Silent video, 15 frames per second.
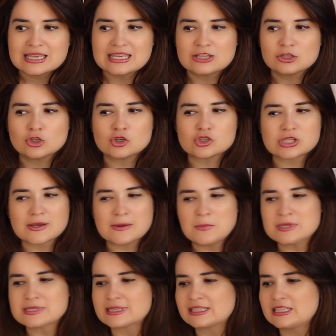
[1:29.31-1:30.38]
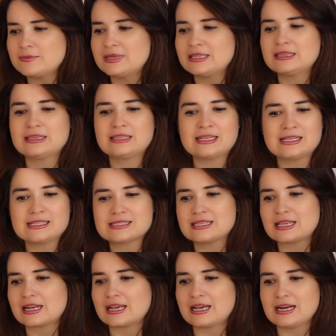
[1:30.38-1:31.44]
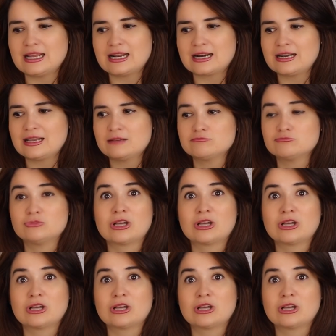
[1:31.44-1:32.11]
y no sabemos exactamente si regalarle